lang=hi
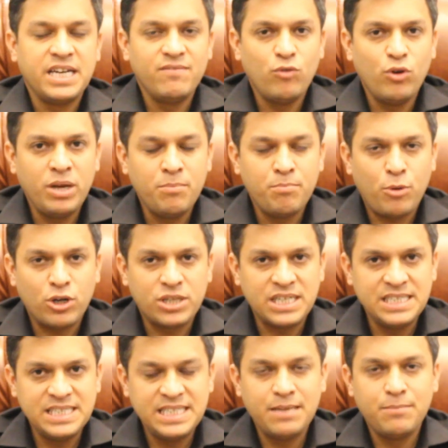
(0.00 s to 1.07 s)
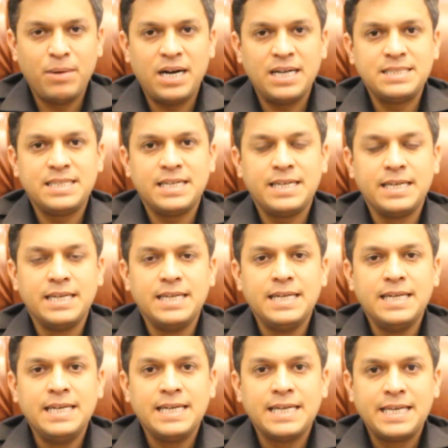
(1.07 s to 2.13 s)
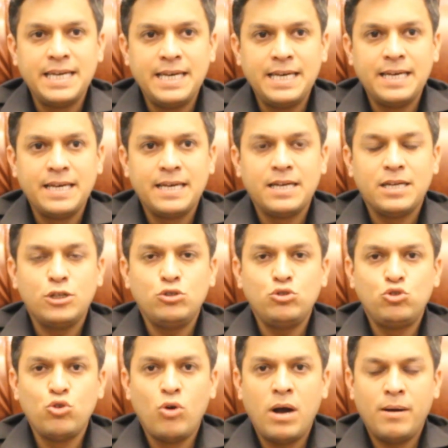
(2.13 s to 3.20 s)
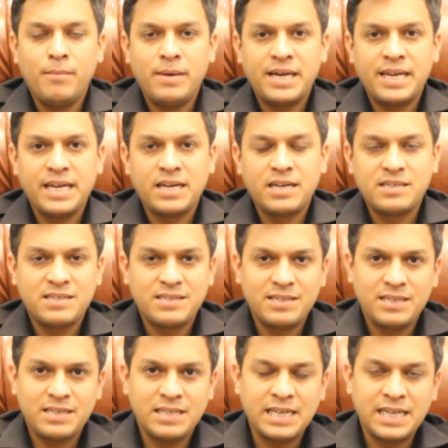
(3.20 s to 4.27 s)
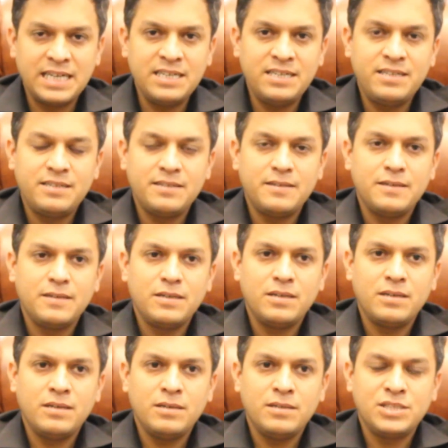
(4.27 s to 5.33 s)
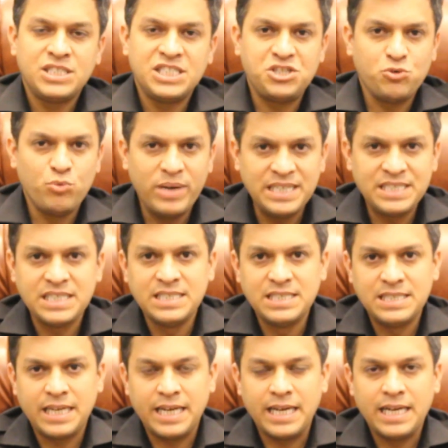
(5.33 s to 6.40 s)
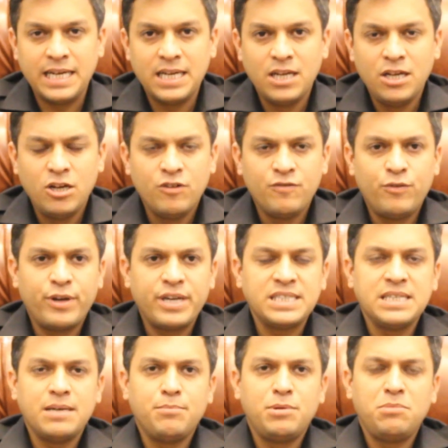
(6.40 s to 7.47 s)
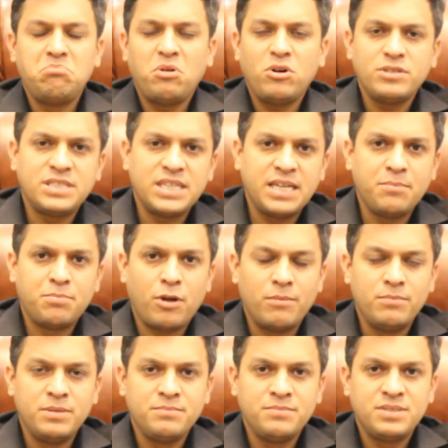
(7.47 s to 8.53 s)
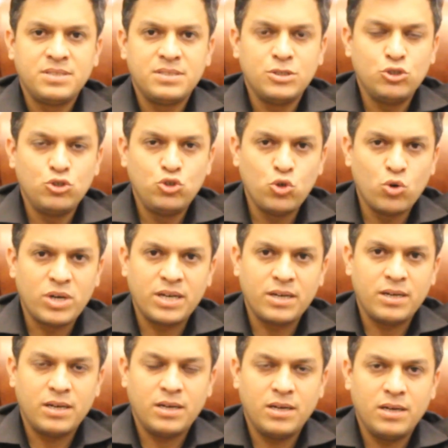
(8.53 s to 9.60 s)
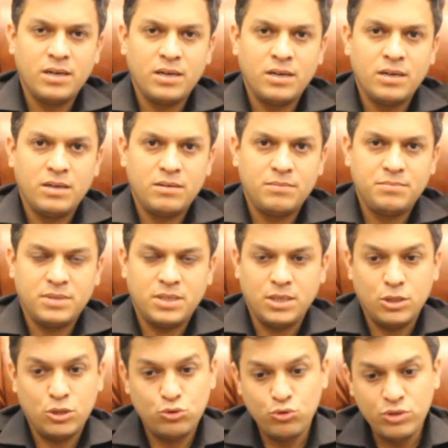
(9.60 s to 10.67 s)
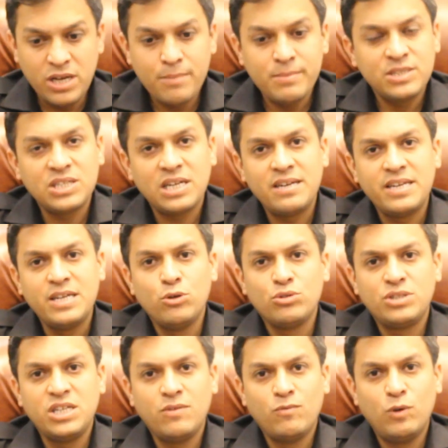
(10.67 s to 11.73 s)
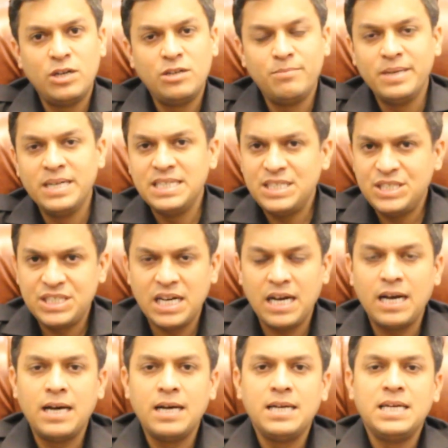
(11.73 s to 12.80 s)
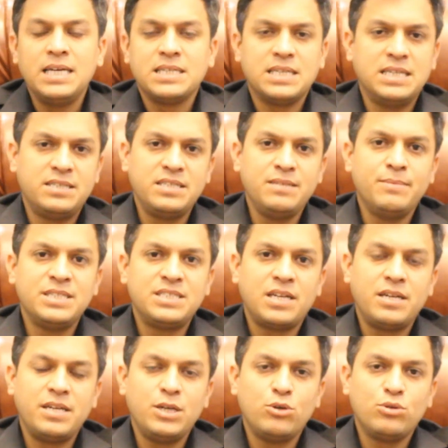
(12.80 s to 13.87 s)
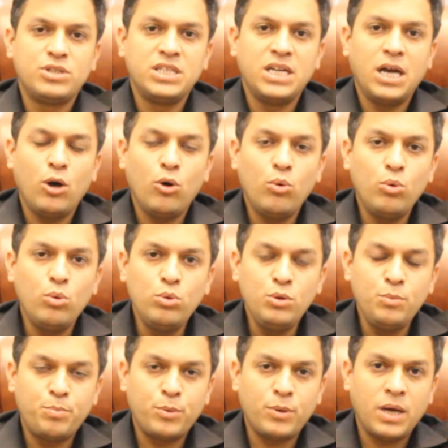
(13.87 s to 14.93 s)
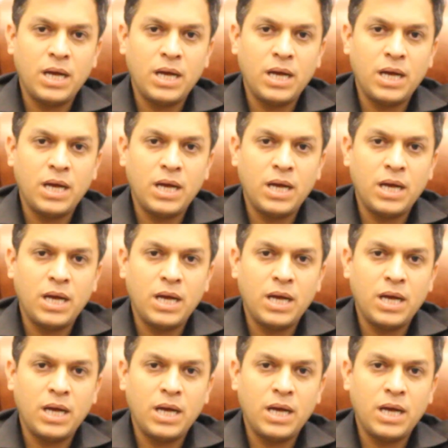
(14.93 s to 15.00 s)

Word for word: है वो इम्पॉर्टेंट ये बात है कि जो हमारे करंट सिचुएशंस हैं फॉर एग्ज़ाम्पल बहुत सारी प्रॉब्लम्स जो uh, uh, दुनिया में चल रही होती हैं वर्ल्ड में या कंट्री में चल रही होती हैं उन